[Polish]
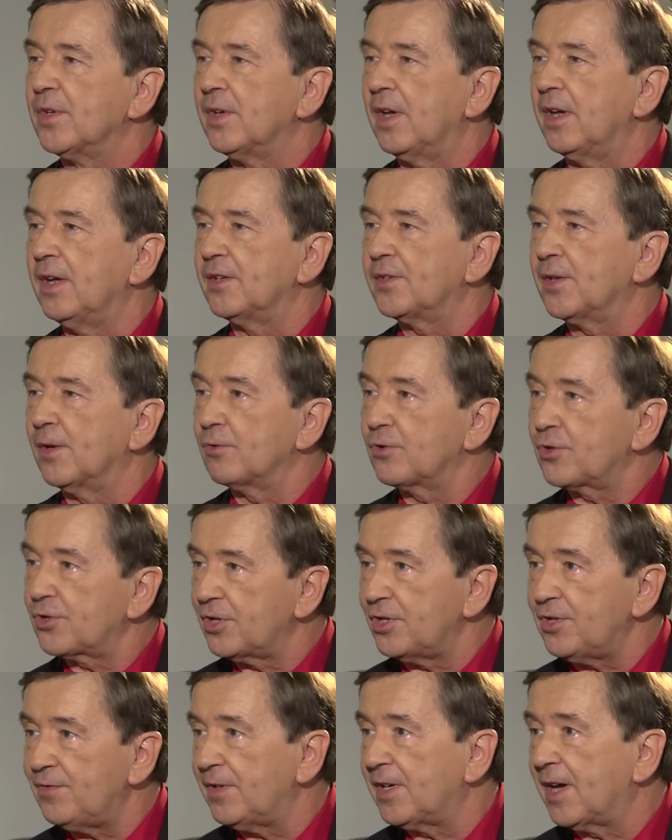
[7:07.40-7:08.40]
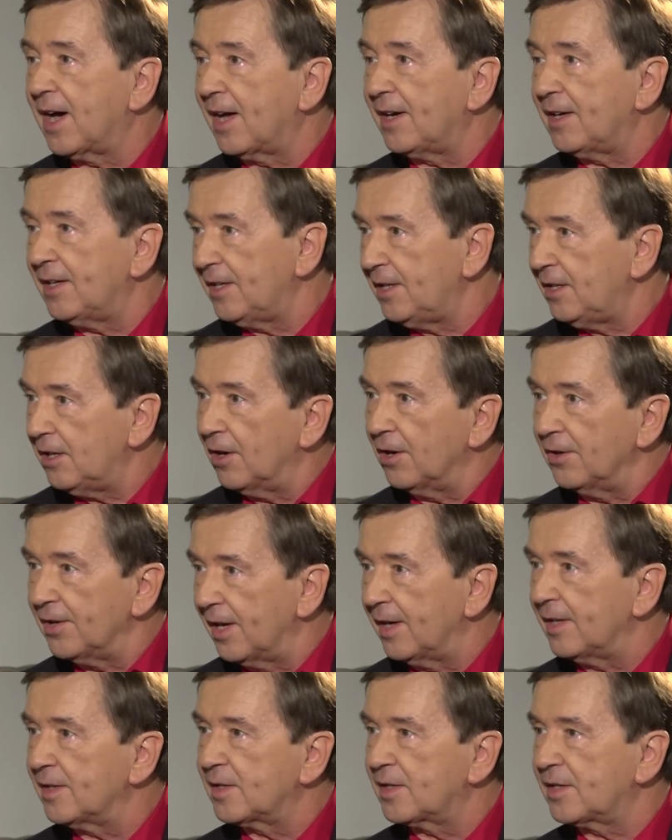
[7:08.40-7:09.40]
e, są trzy dźwigary i
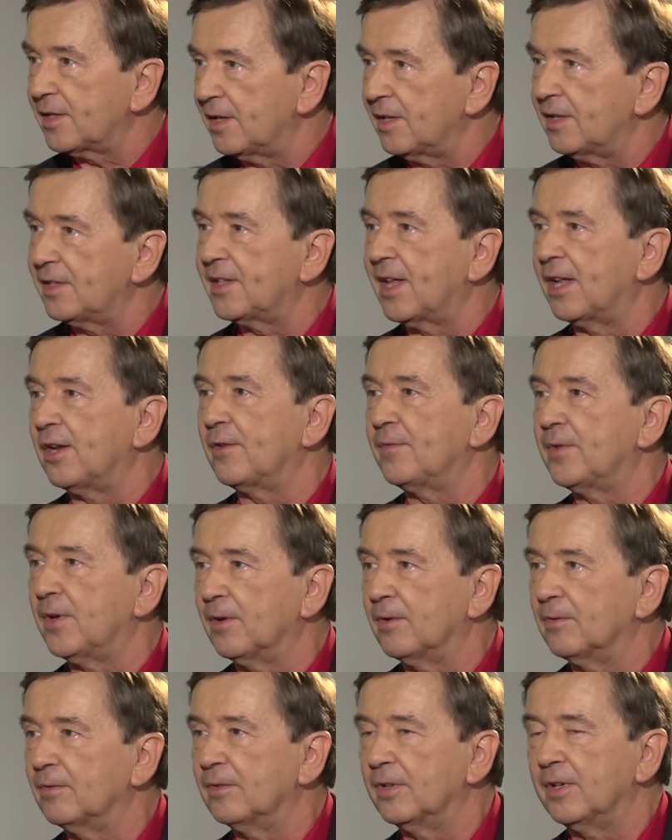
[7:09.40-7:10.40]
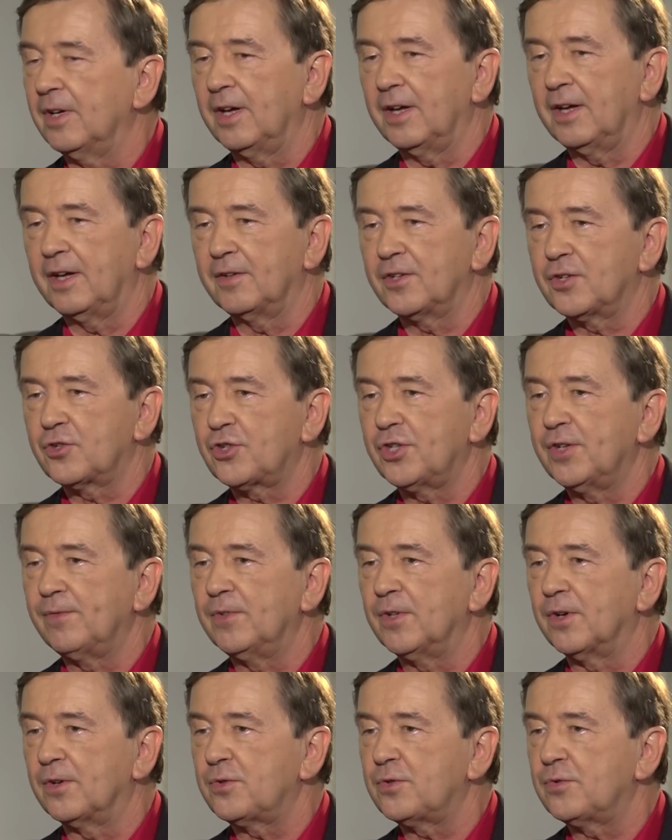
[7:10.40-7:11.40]
one stanowią
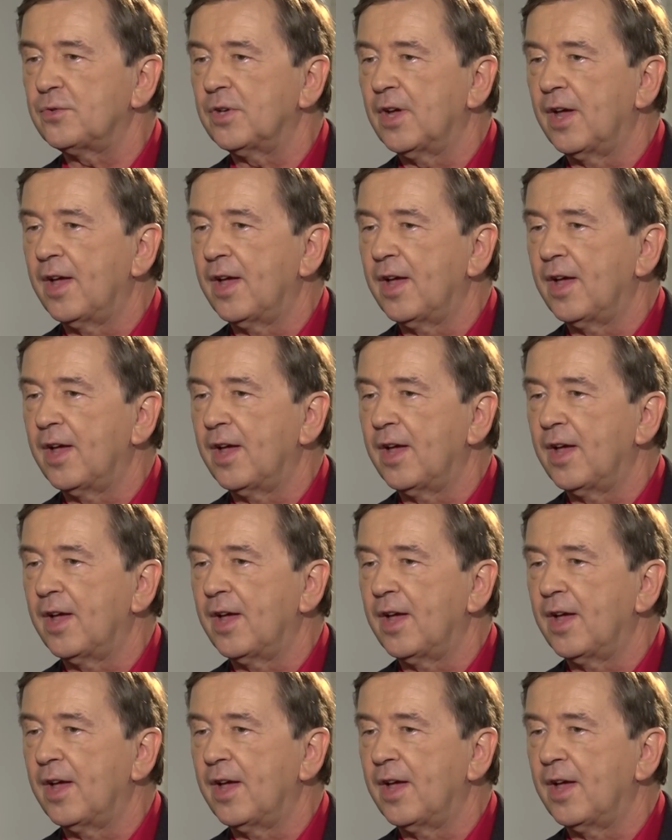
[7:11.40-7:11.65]
sztywność